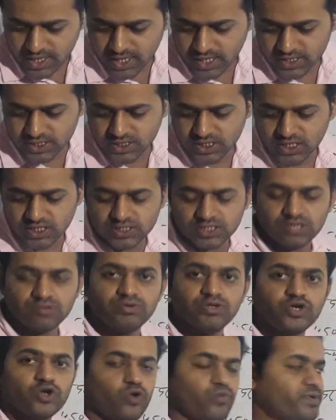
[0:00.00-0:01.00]
यस जी एस टी
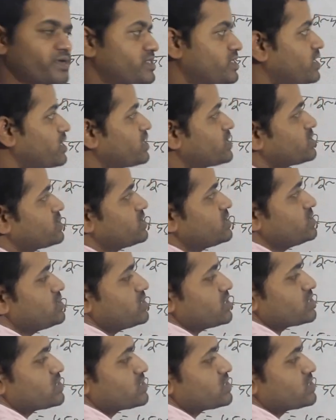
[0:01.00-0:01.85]
भी नौ परसेंट अगर सी जी